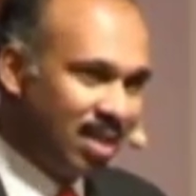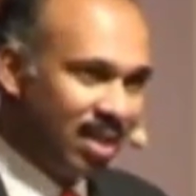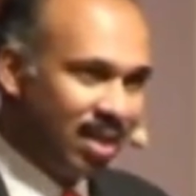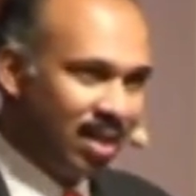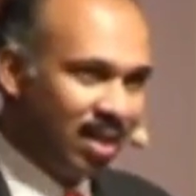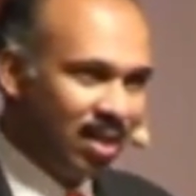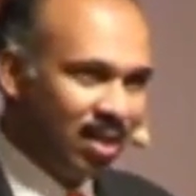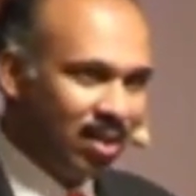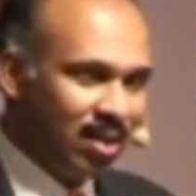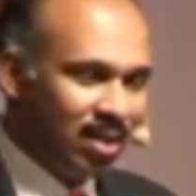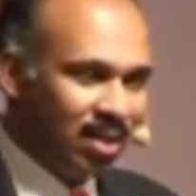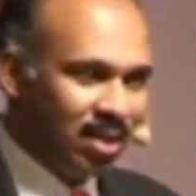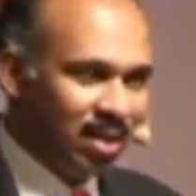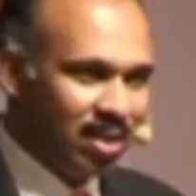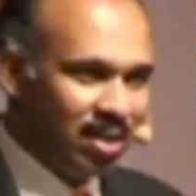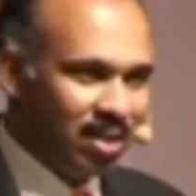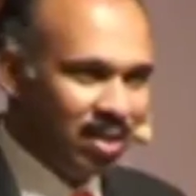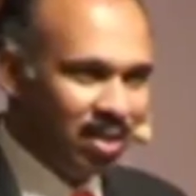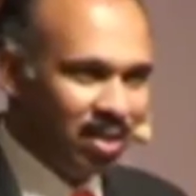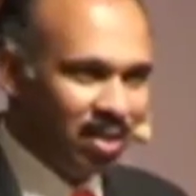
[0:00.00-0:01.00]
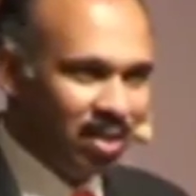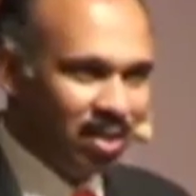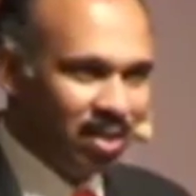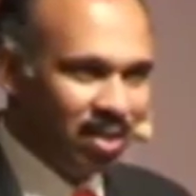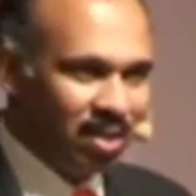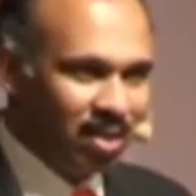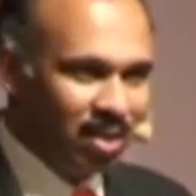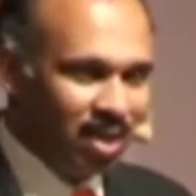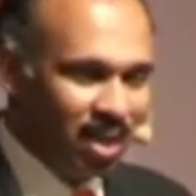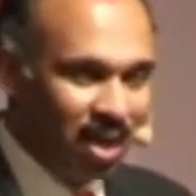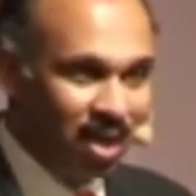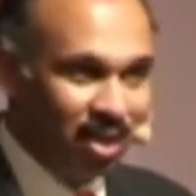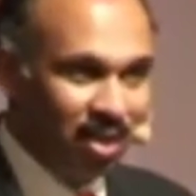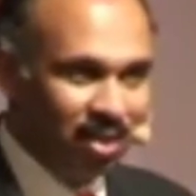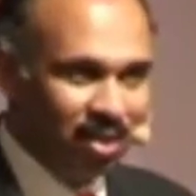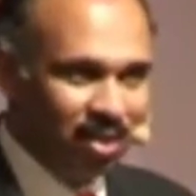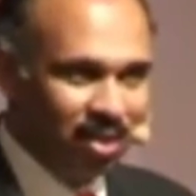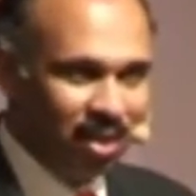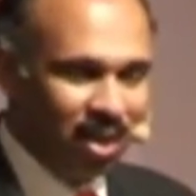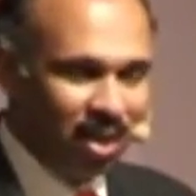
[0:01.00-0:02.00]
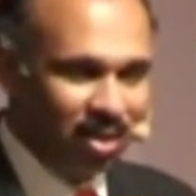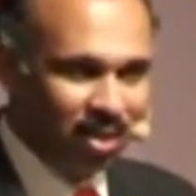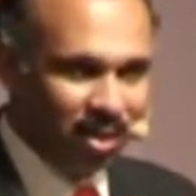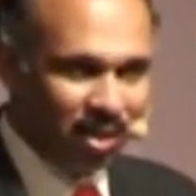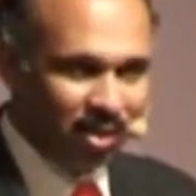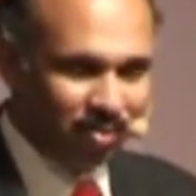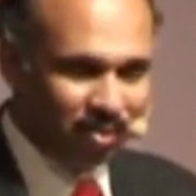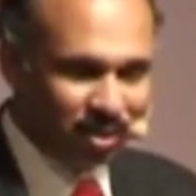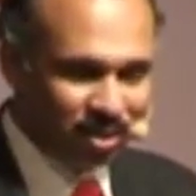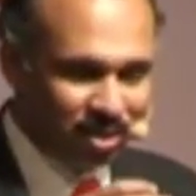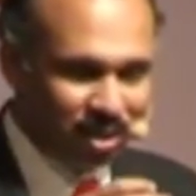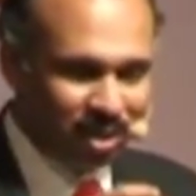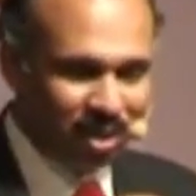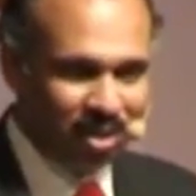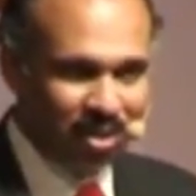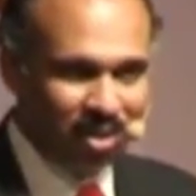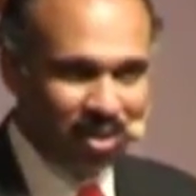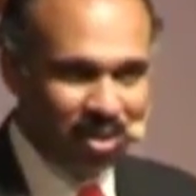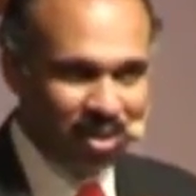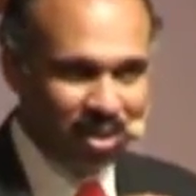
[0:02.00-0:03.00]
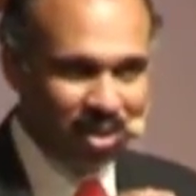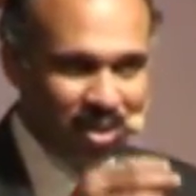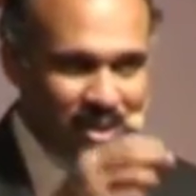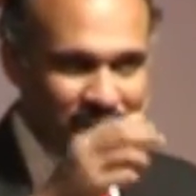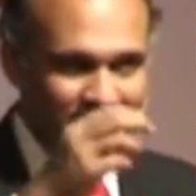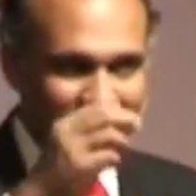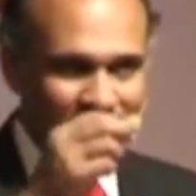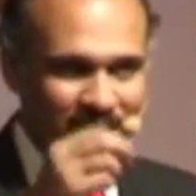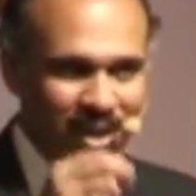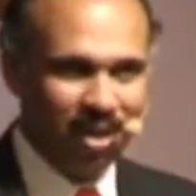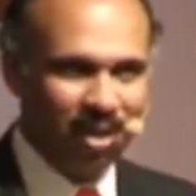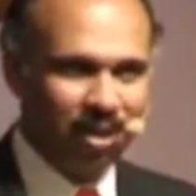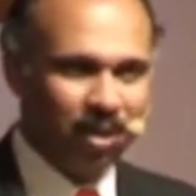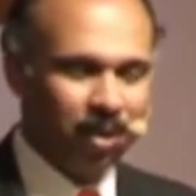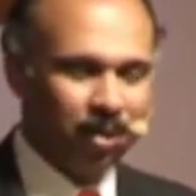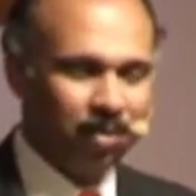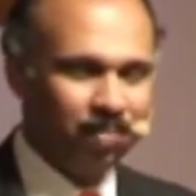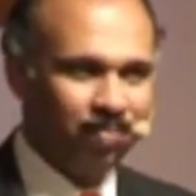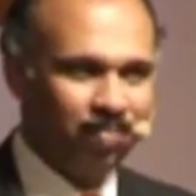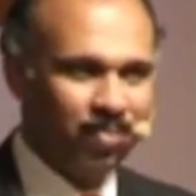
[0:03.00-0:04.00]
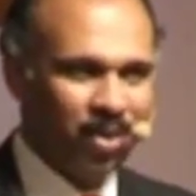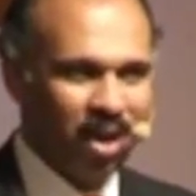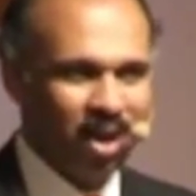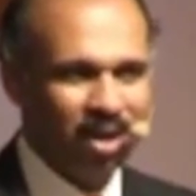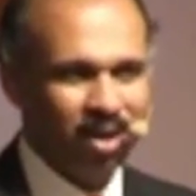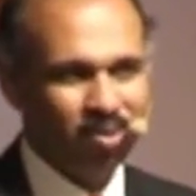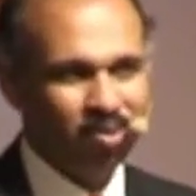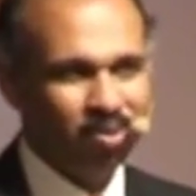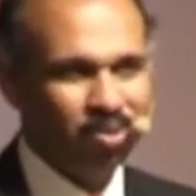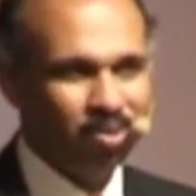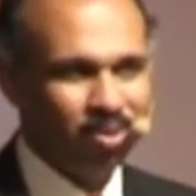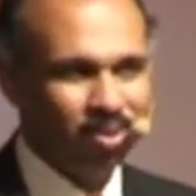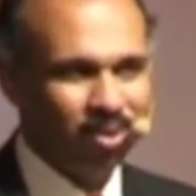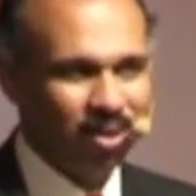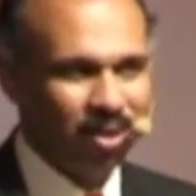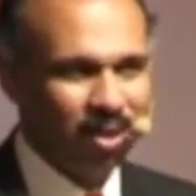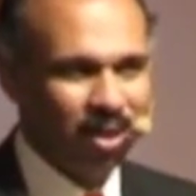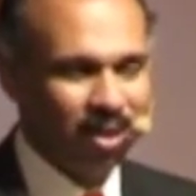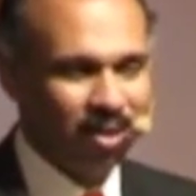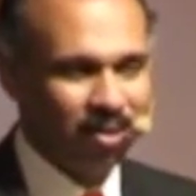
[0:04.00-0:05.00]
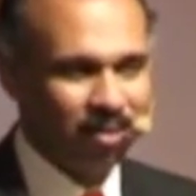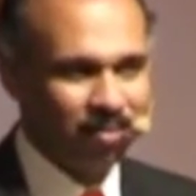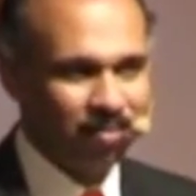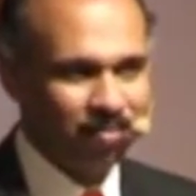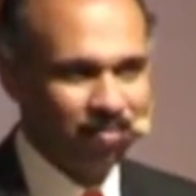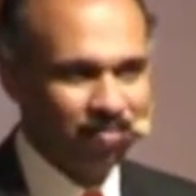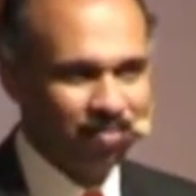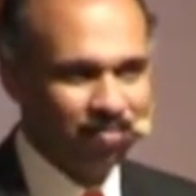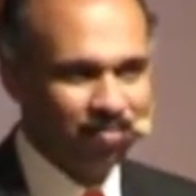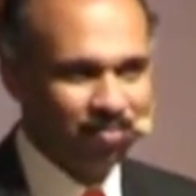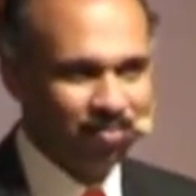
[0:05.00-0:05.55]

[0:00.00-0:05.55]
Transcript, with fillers: அந்த நாளின் அந்த வசனத்தின் இறுதியிலே ஆண்டவர் சொல்லுகிறார்